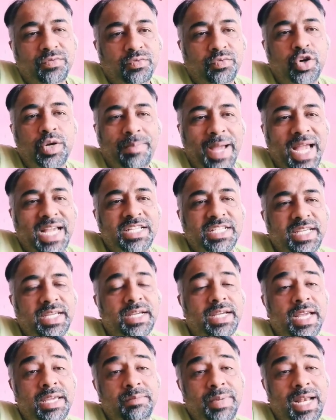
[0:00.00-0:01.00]
वुड पैकेजिंग
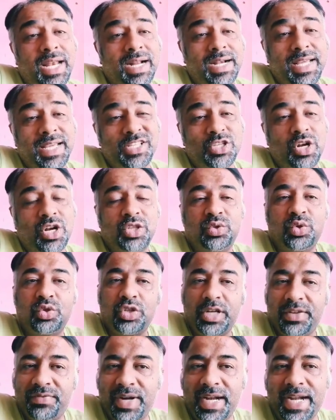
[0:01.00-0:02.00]
कहीं पे लकड़ी की ज़रूरत हो
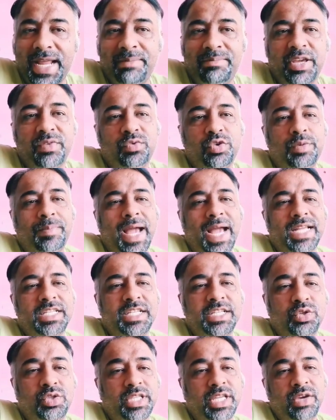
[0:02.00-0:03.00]
तो डिफरेंट टाइप के वुड
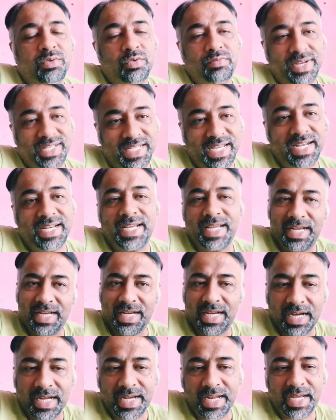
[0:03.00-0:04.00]
पैकेजिंग होते हैं वो फंसाने के लिए
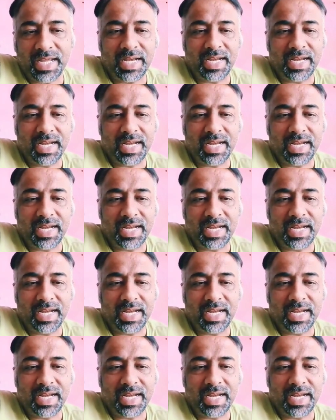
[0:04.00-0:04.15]
लगाने के